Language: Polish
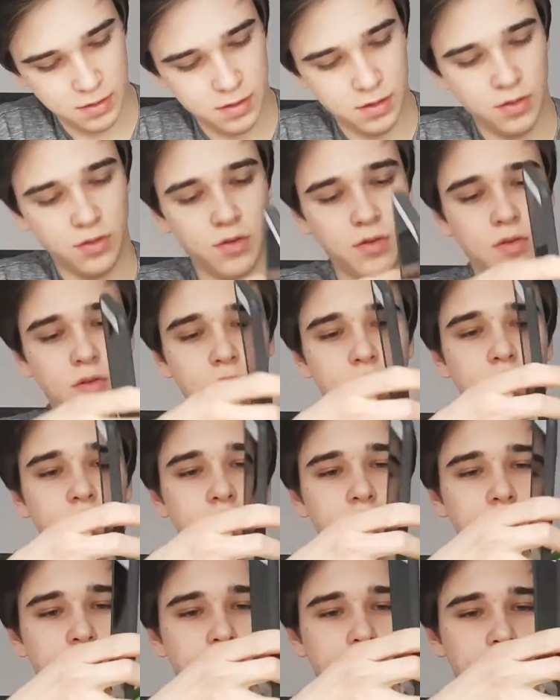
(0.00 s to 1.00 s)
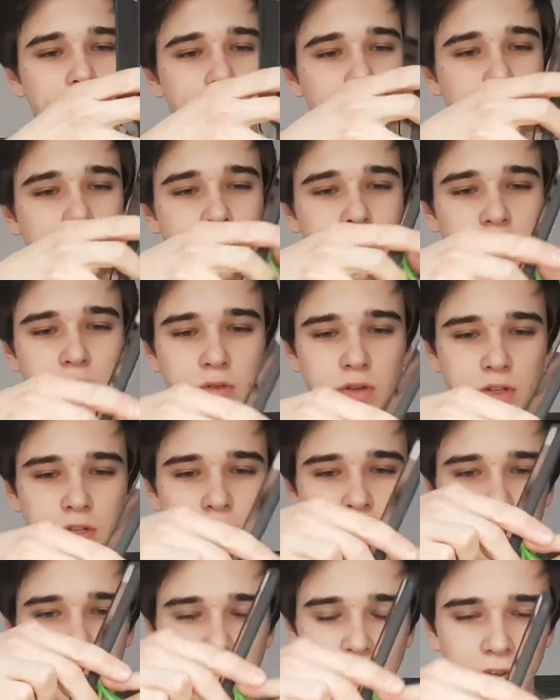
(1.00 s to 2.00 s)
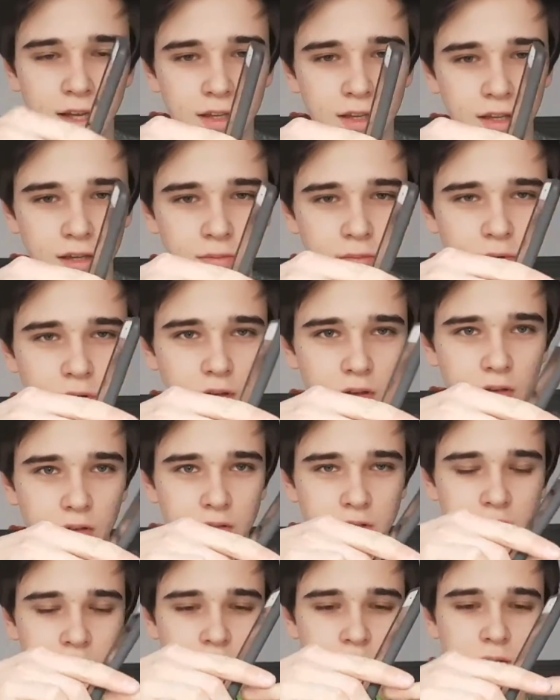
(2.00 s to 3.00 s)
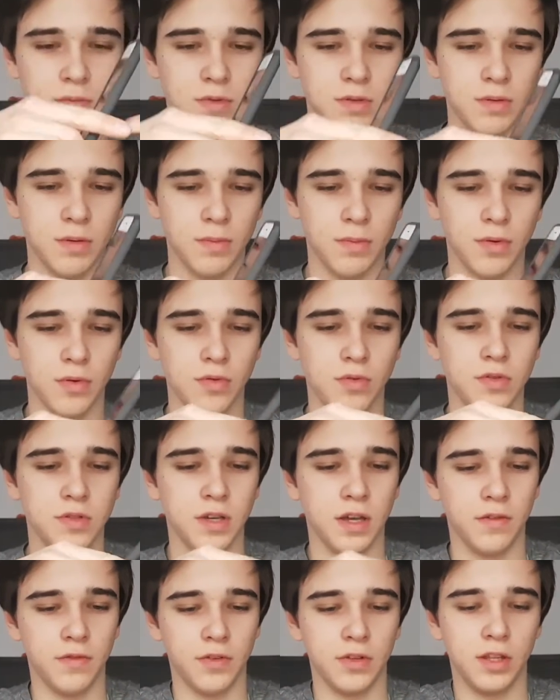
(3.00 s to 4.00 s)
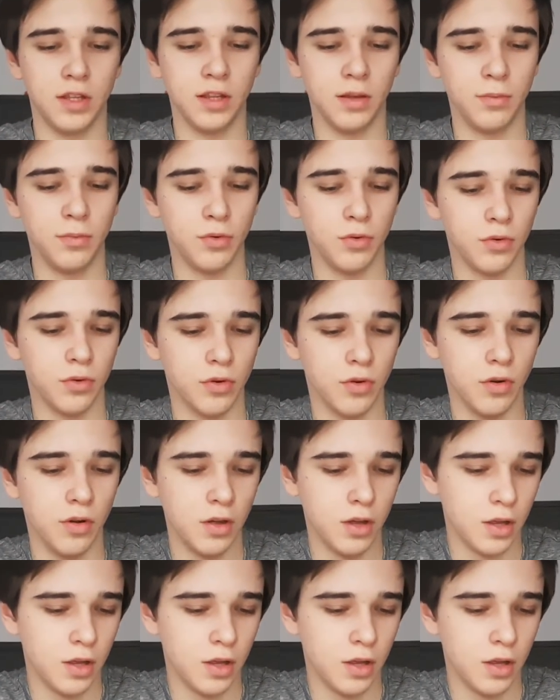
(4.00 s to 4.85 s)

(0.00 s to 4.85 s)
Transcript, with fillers: Znaczy, ogólnie prezentuje się to tak i mogę dzięki temu sobie położyć iPhone'a na biurku.